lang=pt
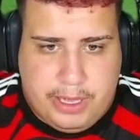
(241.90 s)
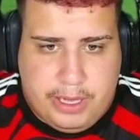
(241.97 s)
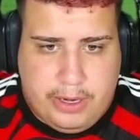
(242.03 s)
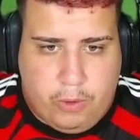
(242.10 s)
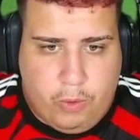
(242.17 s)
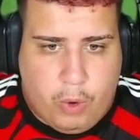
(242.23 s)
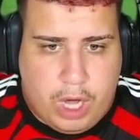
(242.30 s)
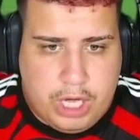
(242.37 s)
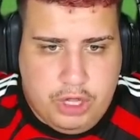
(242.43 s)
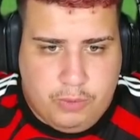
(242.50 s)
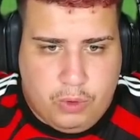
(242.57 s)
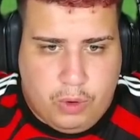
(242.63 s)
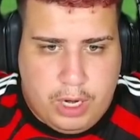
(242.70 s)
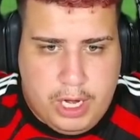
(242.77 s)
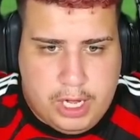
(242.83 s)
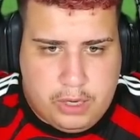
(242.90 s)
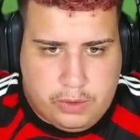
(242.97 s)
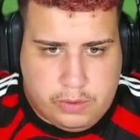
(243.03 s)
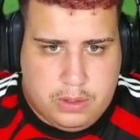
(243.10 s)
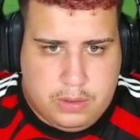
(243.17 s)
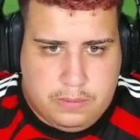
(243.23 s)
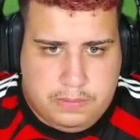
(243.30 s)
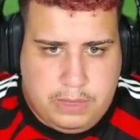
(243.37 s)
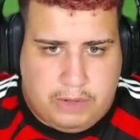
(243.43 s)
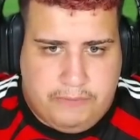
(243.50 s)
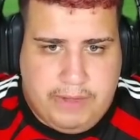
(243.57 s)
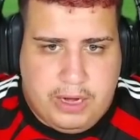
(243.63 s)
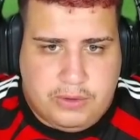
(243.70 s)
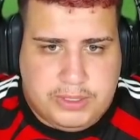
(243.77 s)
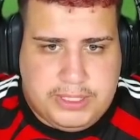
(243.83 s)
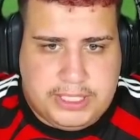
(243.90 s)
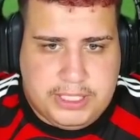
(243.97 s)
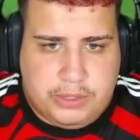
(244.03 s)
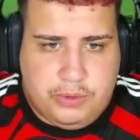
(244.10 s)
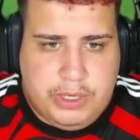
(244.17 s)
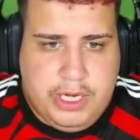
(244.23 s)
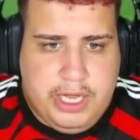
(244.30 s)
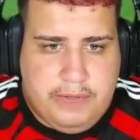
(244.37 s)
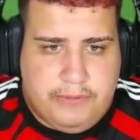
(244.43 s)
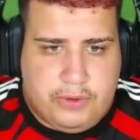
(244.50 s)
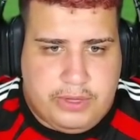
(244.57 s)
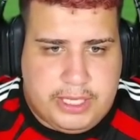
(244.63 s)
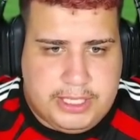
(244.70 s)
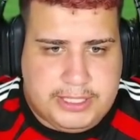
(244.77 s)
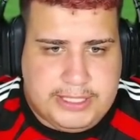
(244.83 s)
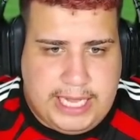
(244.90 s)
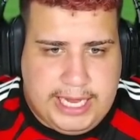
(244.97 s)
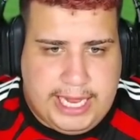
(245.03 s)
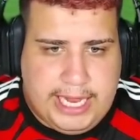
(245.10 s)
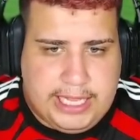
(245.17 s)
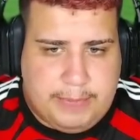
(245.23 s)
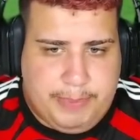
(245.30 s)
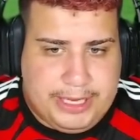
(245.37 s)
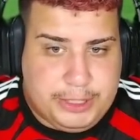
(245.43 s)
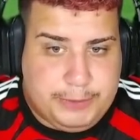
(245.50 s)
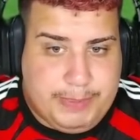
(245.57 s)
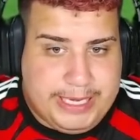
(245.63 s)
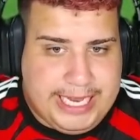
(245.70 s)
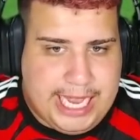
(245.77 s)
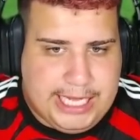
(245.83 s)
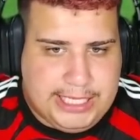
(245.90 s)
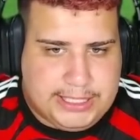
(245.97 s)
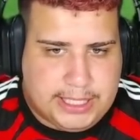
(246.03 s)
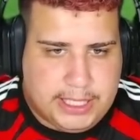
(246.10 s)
é um ótimo goleiro. Talvez não seja do nível do Ter Stegen ainda pela experiência.